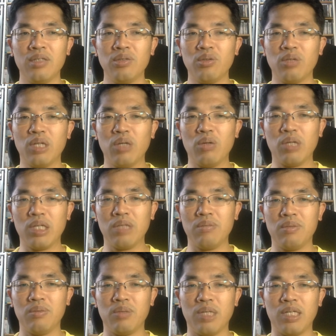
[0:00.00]
そこからお金
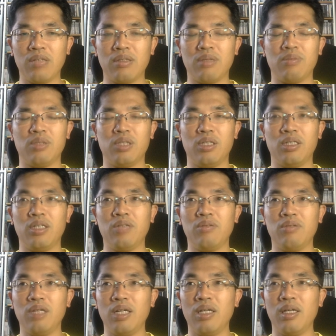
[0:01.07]
ももらえるかもしれない
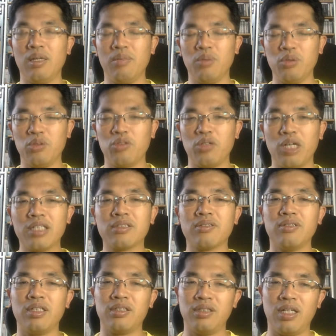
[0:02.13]
ので、もうちょっと安
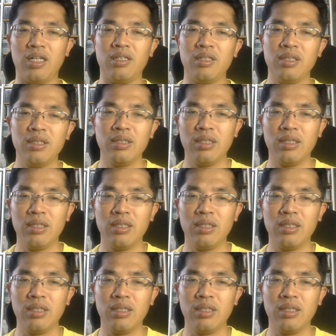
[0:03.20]
くですね、